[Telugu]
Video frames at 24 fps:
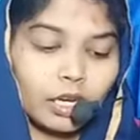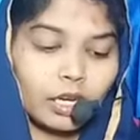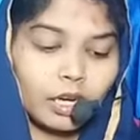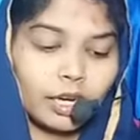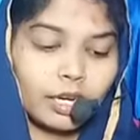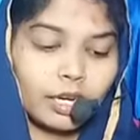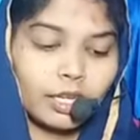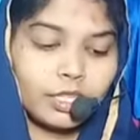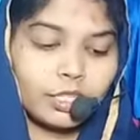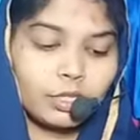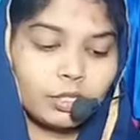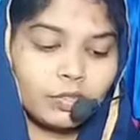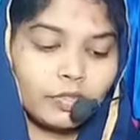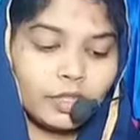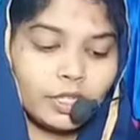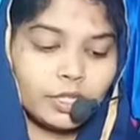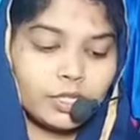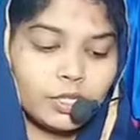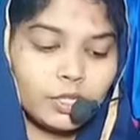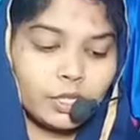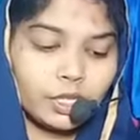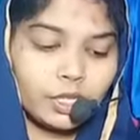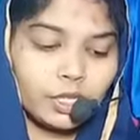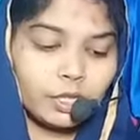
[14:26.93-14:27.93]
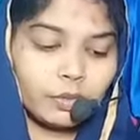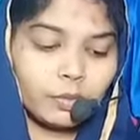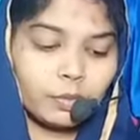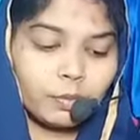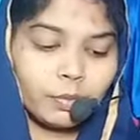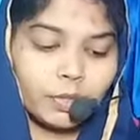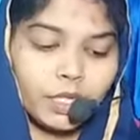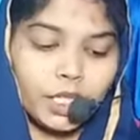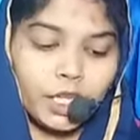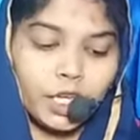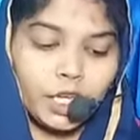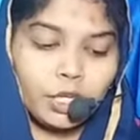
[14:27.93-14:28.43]
ఐదవ అధ్యాయము
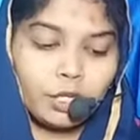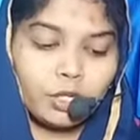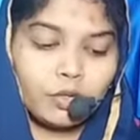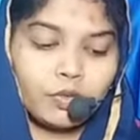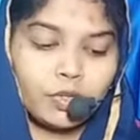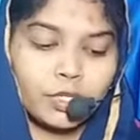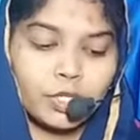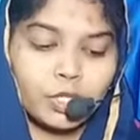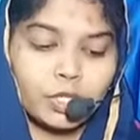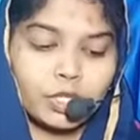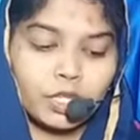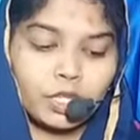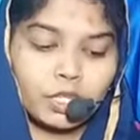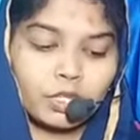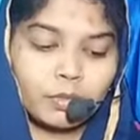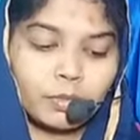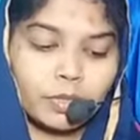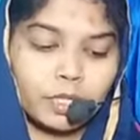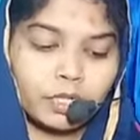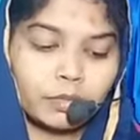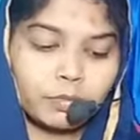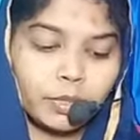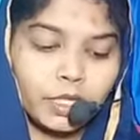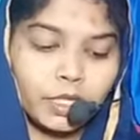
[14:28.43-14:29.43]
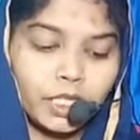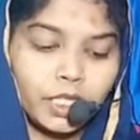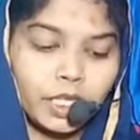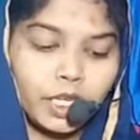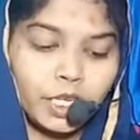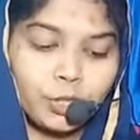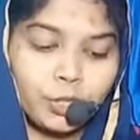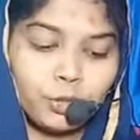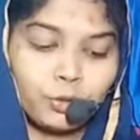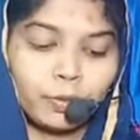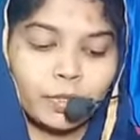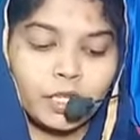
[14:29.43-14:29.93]
పదిహేను వచనాన్ని మనం
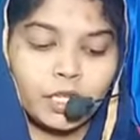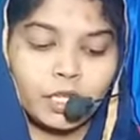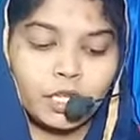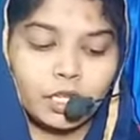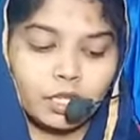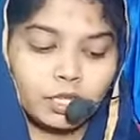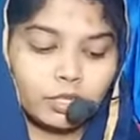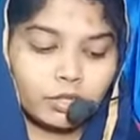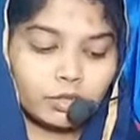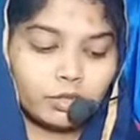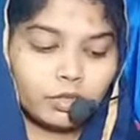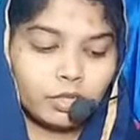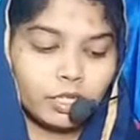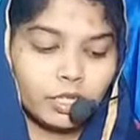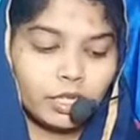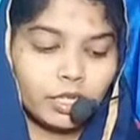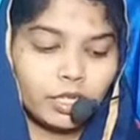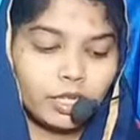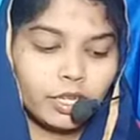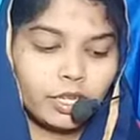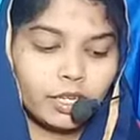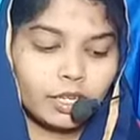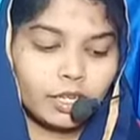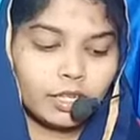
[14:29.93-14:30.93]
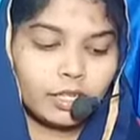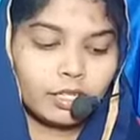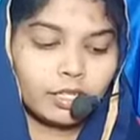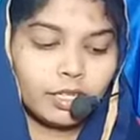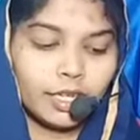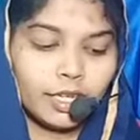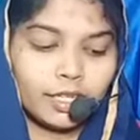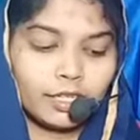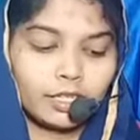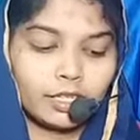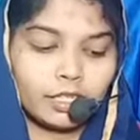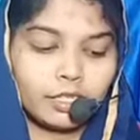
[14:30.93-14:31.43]
పదిహేను పదహారు
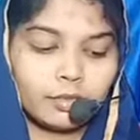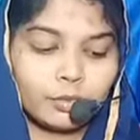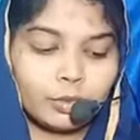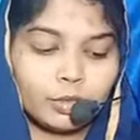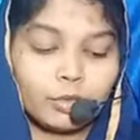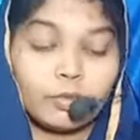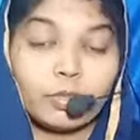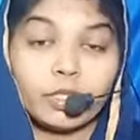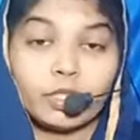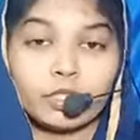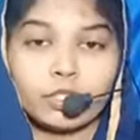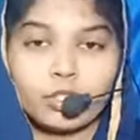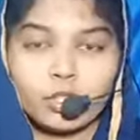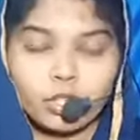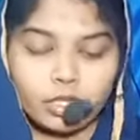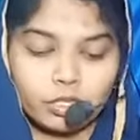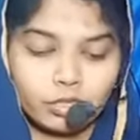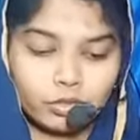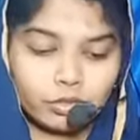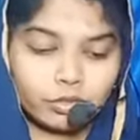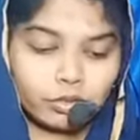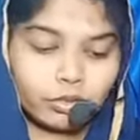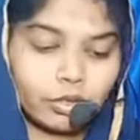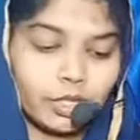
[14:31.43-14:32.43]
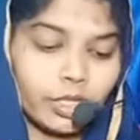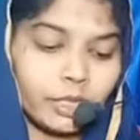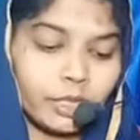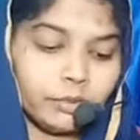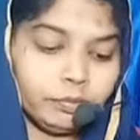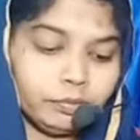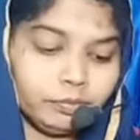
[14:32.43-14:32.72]
లేఖనమును మనం చదువుకుందాం